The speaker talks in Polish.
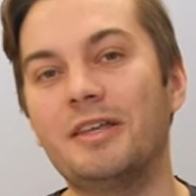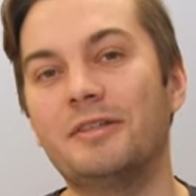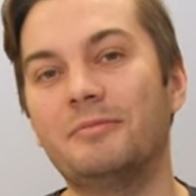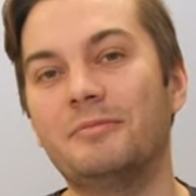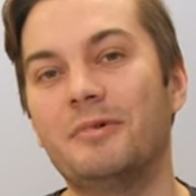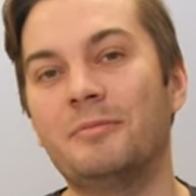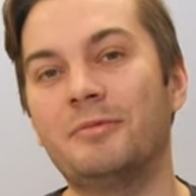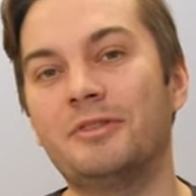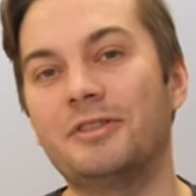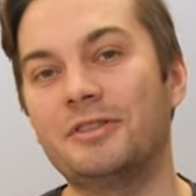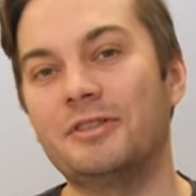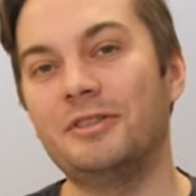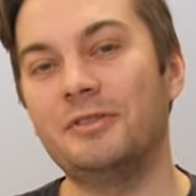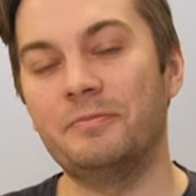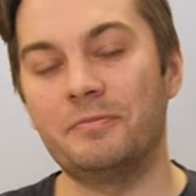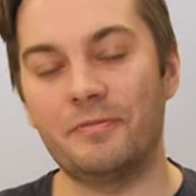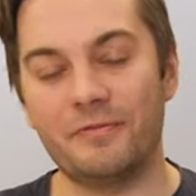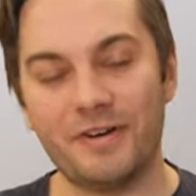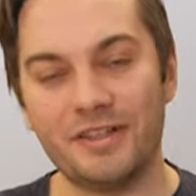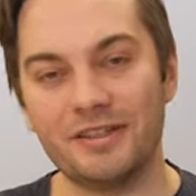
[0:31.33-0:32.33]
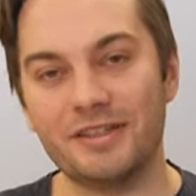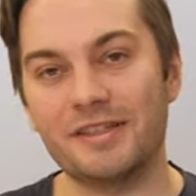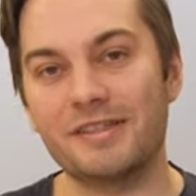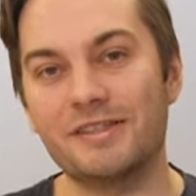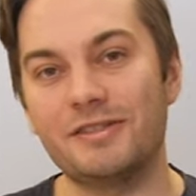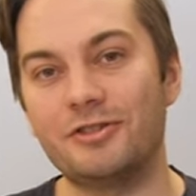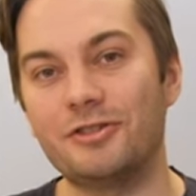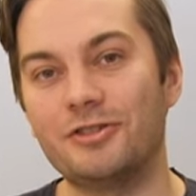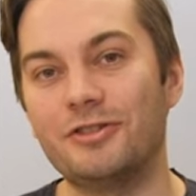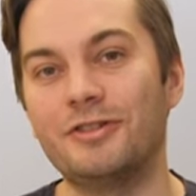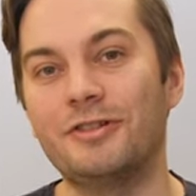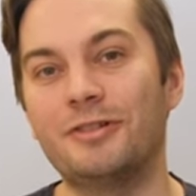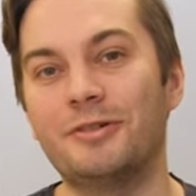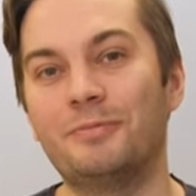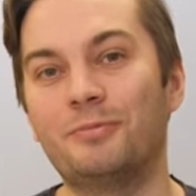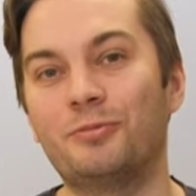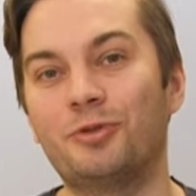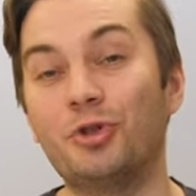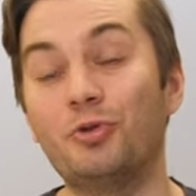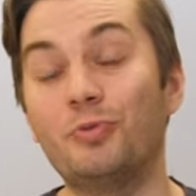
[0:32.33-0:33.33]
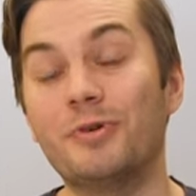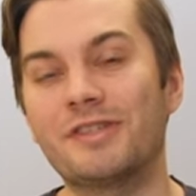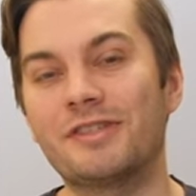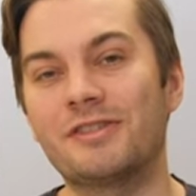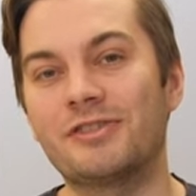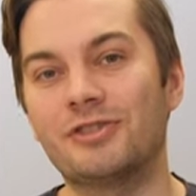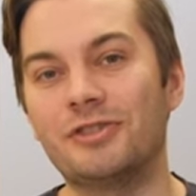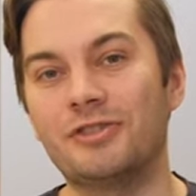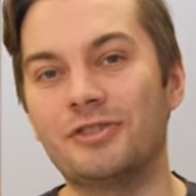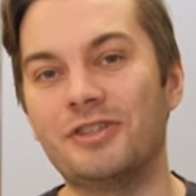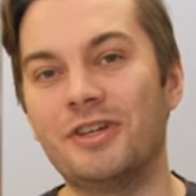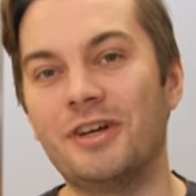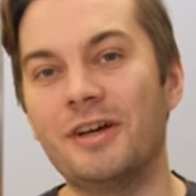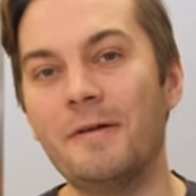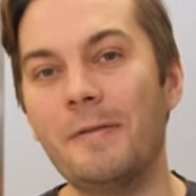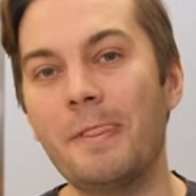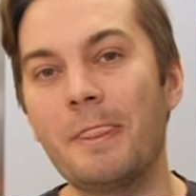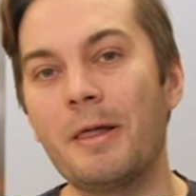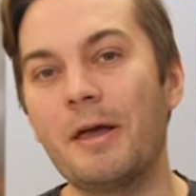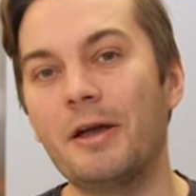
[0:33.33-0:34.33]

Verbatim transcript: mamy taki fantastyczny przykład z życia,